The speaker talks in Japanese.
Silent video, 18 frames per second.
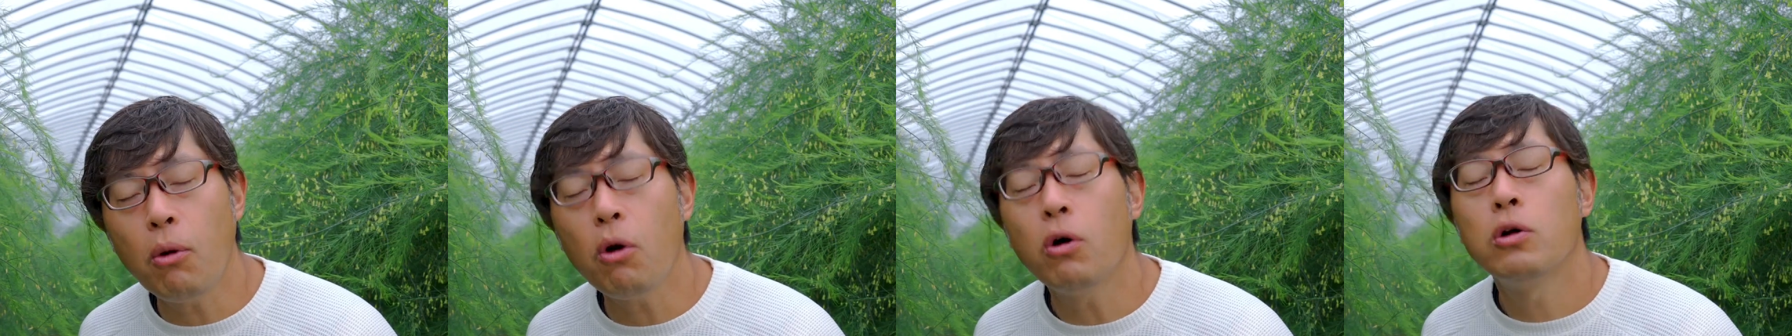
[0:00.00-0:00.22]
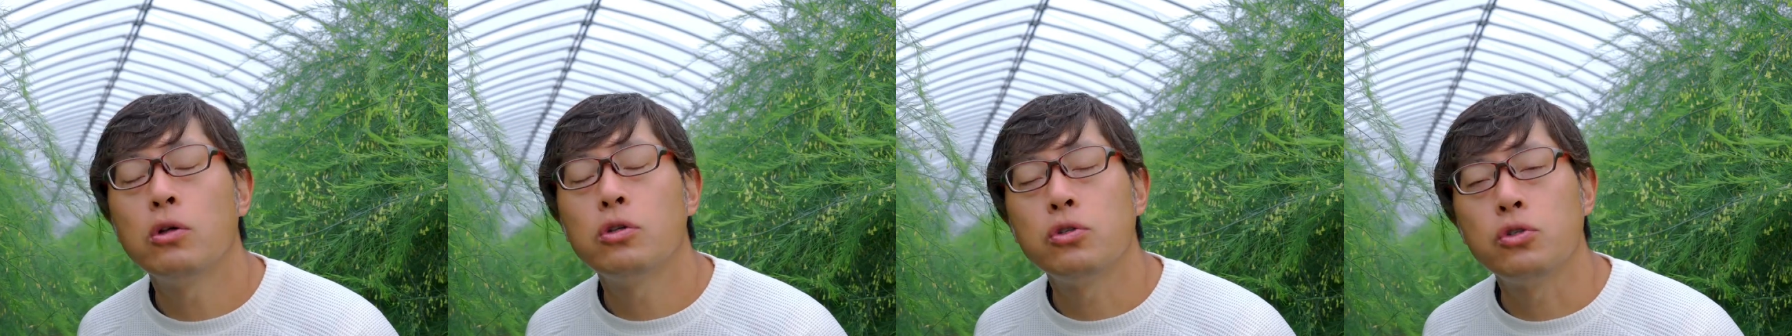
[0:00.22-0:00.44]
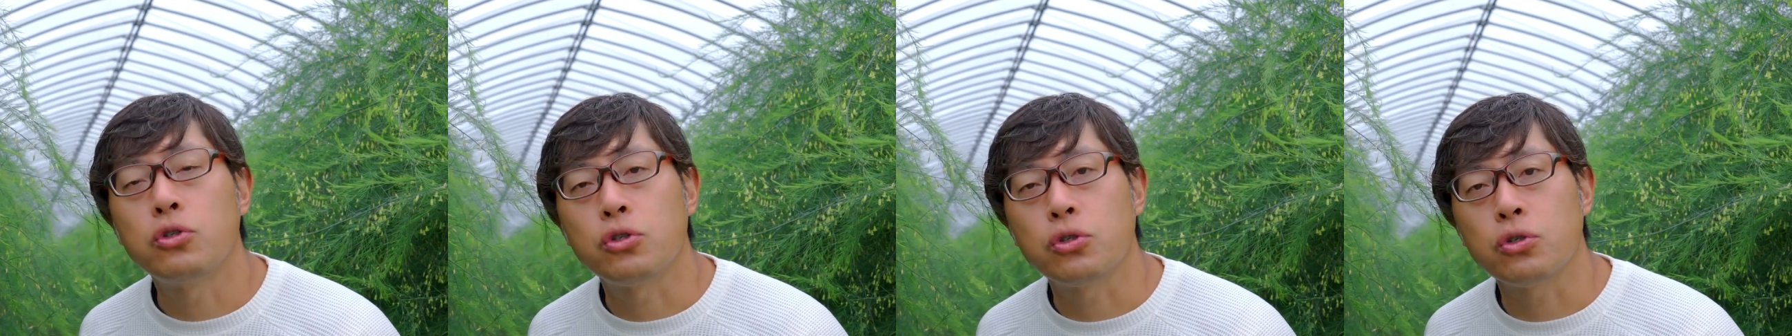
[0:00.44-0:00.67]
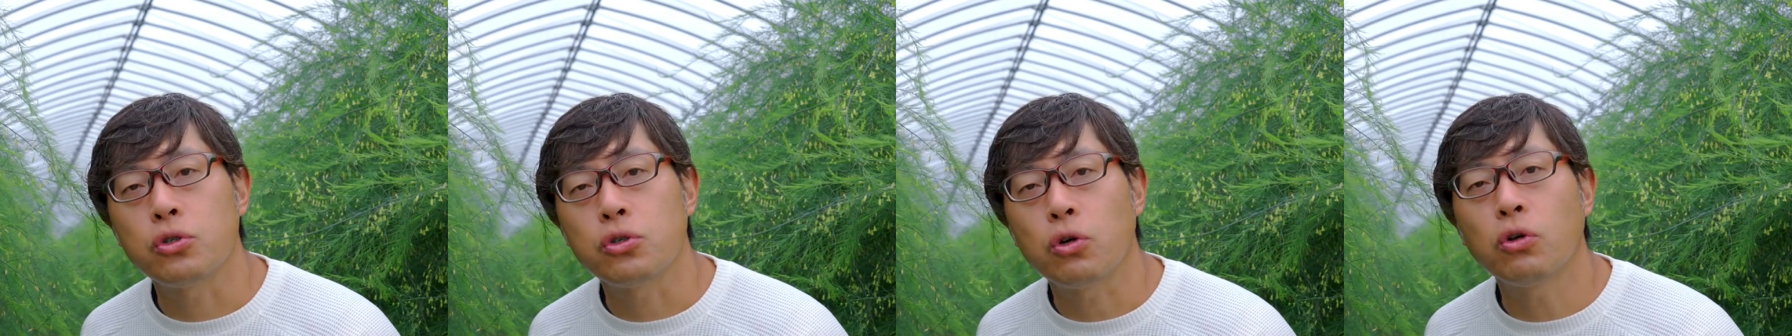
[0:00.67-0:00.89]
も
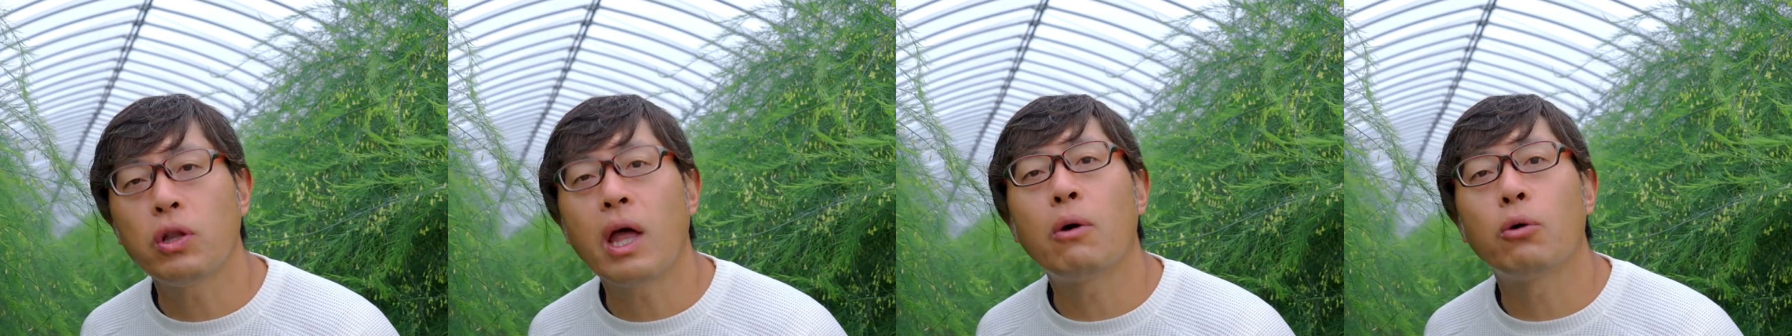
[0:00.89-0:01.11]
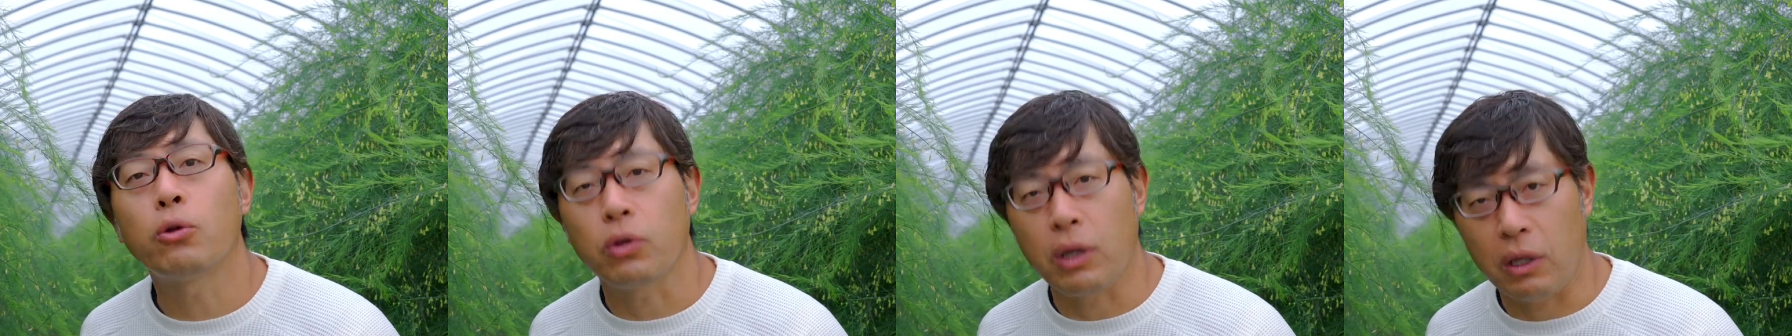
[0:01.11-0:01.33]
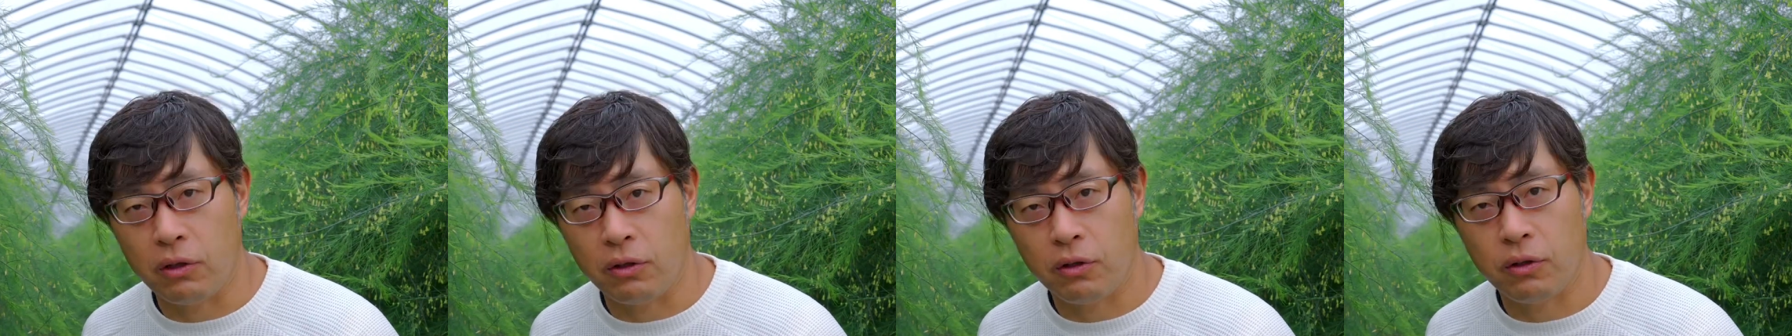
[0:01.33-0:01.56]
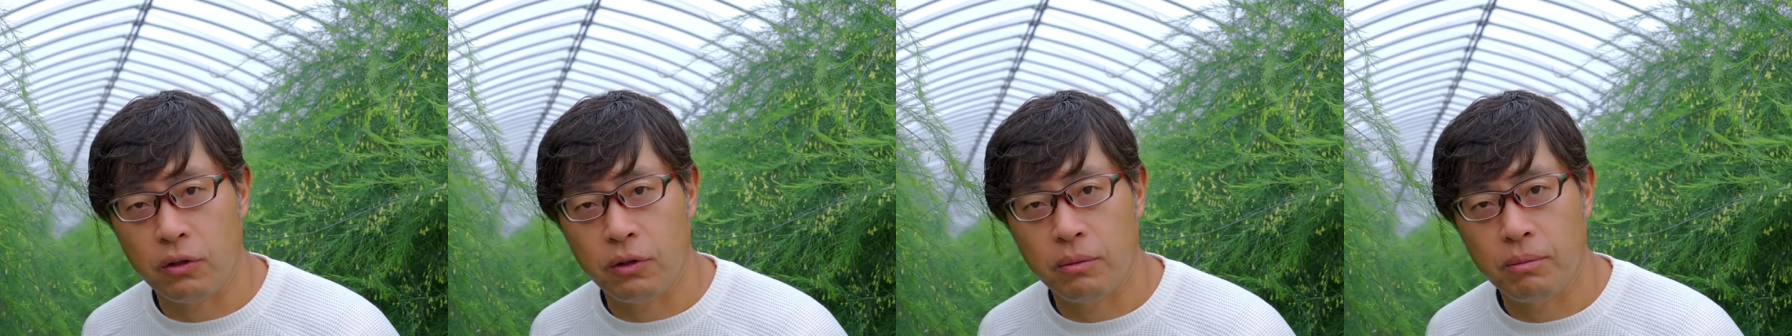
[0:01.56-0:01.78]
重要なことで
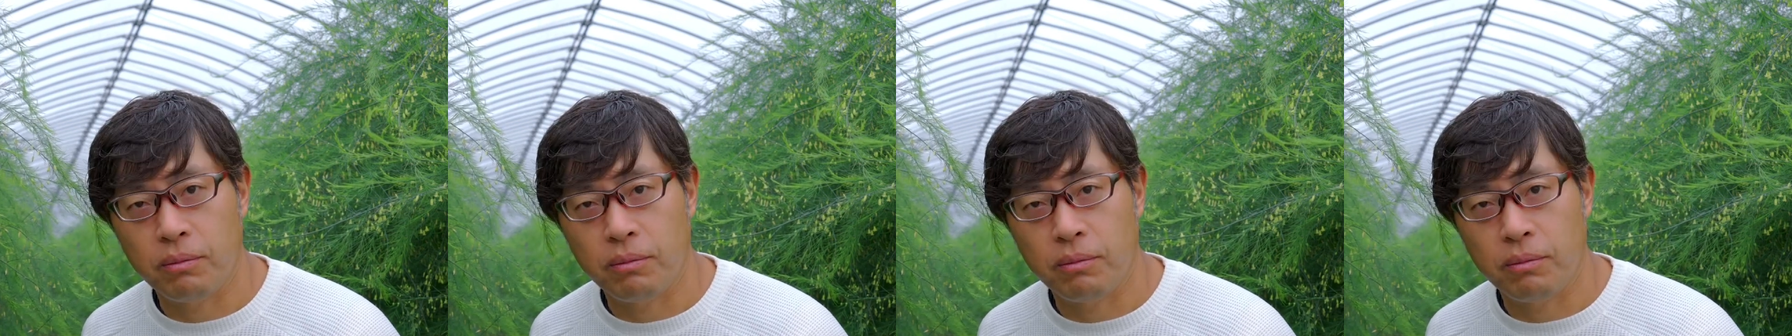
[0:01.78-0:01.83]
す